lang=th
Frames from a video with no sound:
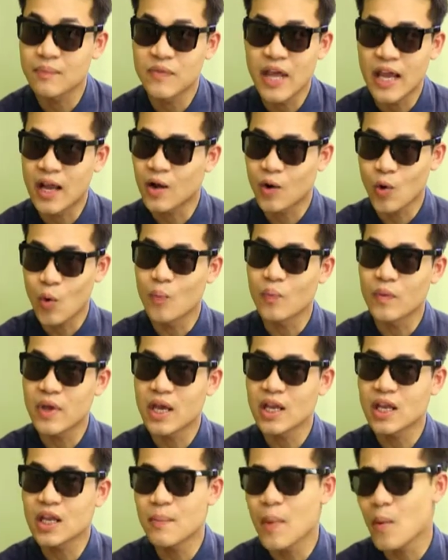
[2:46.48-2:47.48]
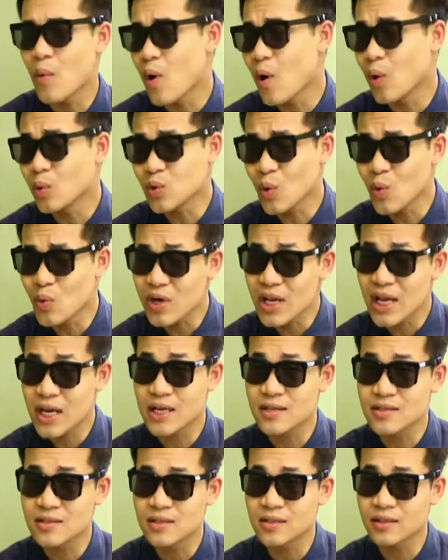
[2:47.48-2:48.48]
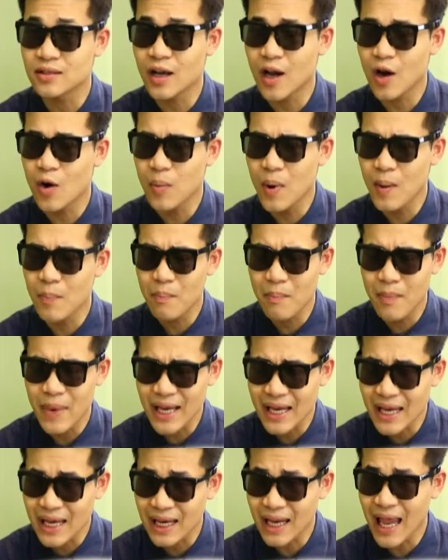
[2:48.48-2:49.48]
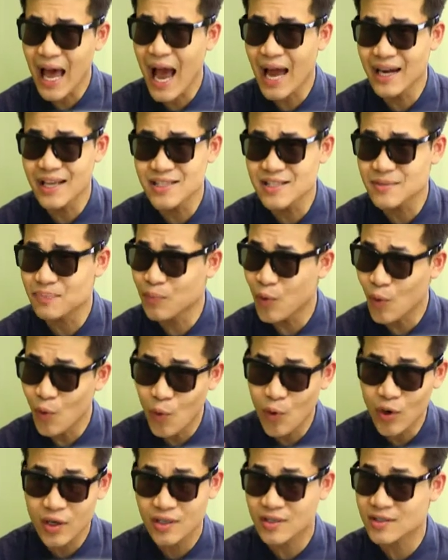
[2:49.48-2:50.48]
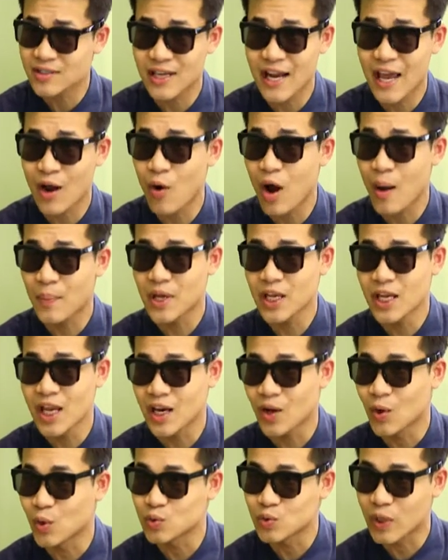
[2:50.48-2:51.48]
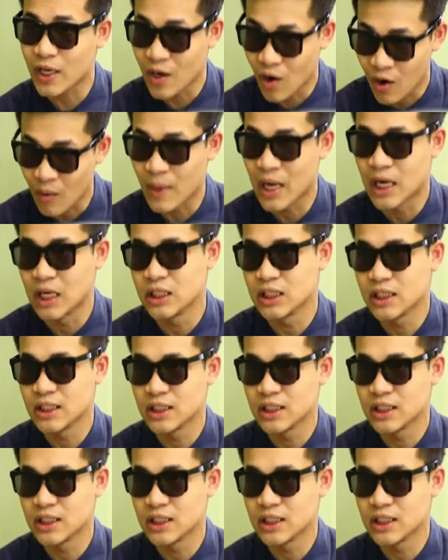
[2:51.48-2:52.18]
กับเด็กกลุ่มนี้ที่แบบว่าเขาต้องเรียนหนังสือแต่เขาแบบไม่กล้าที่จะพูดแสดงความคิดเห็นของตัวเองออกมาเล